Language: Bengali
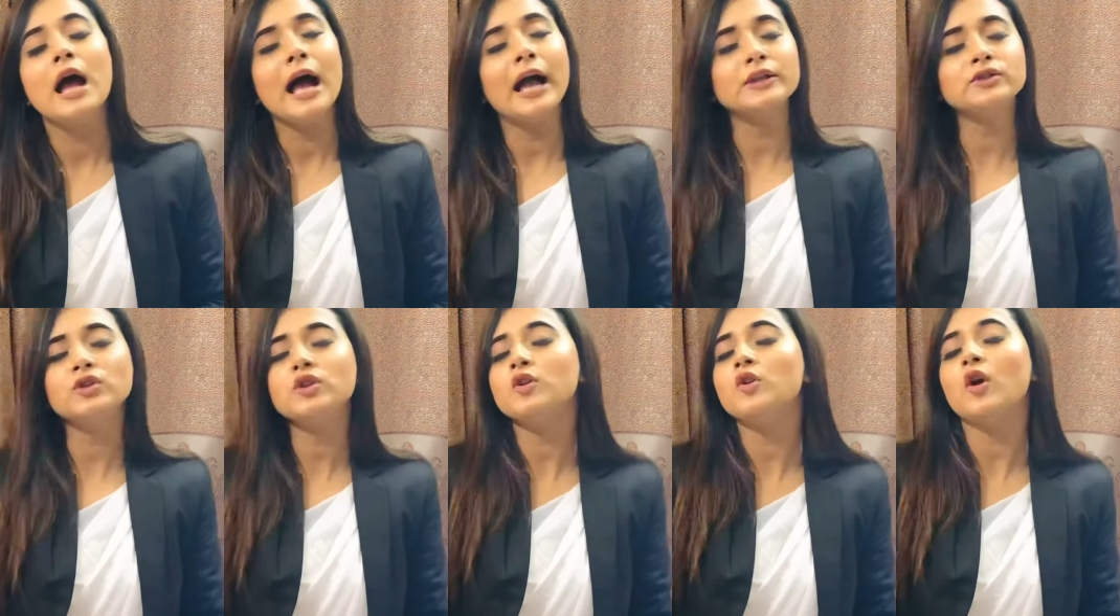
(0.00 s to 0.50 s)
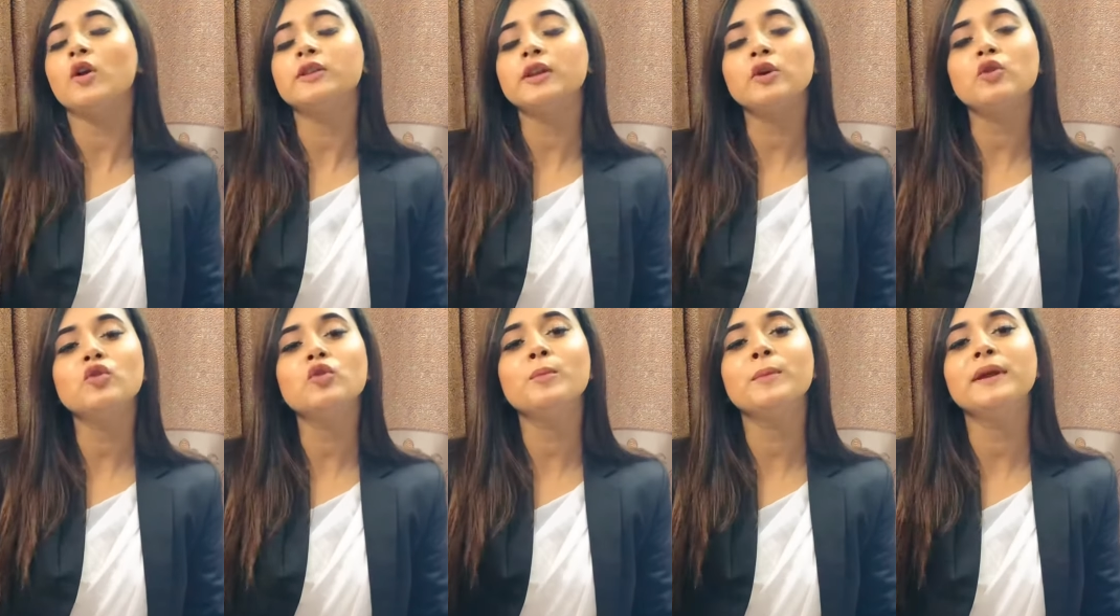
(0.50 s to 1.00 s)
আসলে লতে
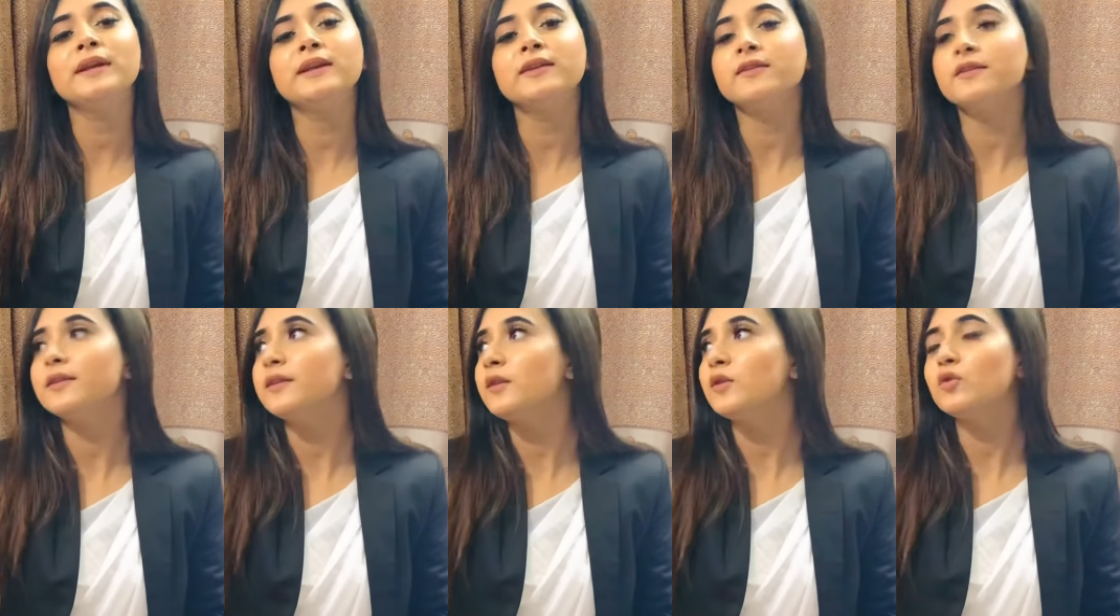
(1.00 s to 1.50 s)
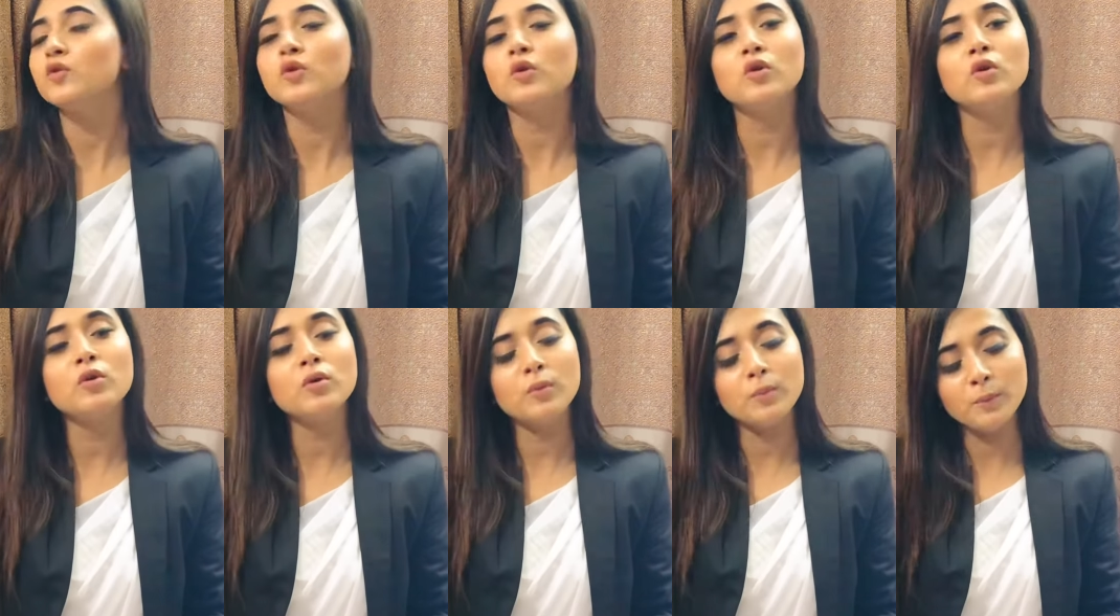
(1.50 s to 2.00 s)
কোনো মেন্ডেটারি কোনো
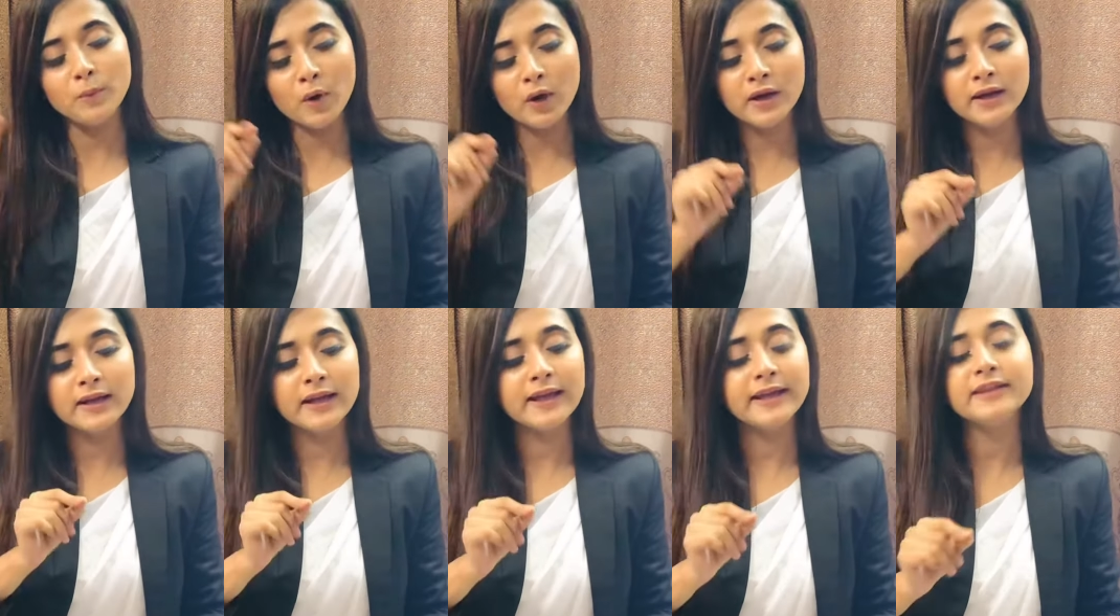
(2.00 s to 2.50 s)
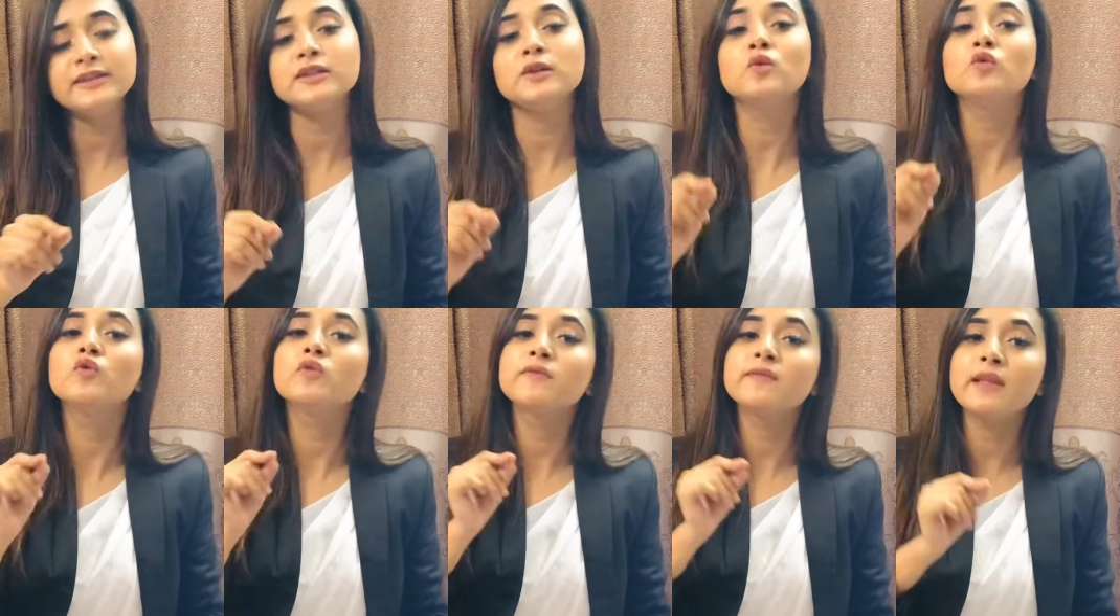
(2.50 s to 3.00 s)
বলে নেই যে
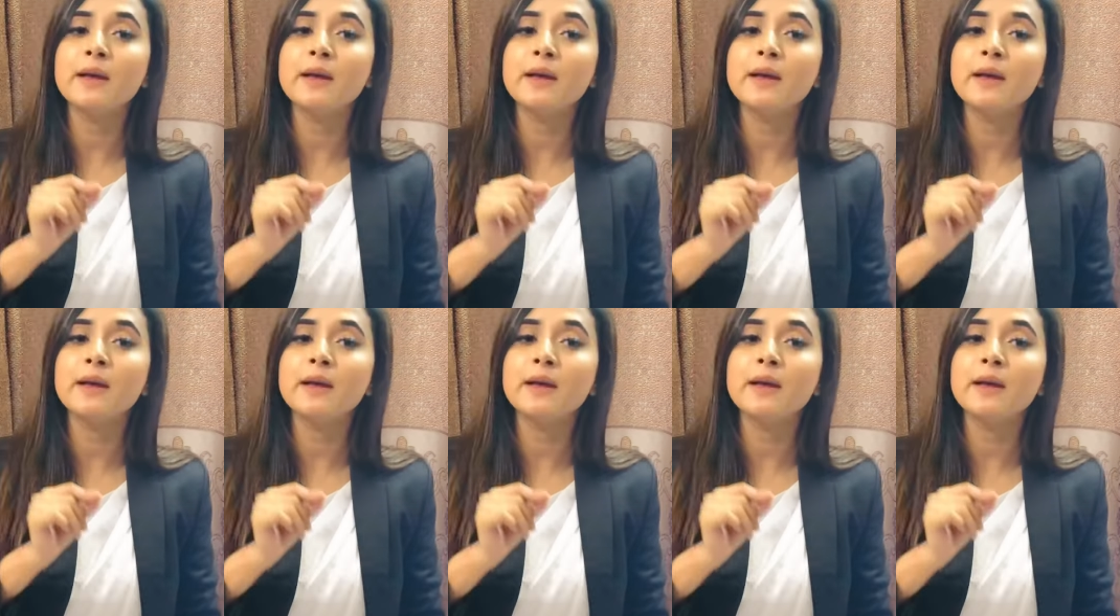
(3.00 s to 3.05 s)
কোনো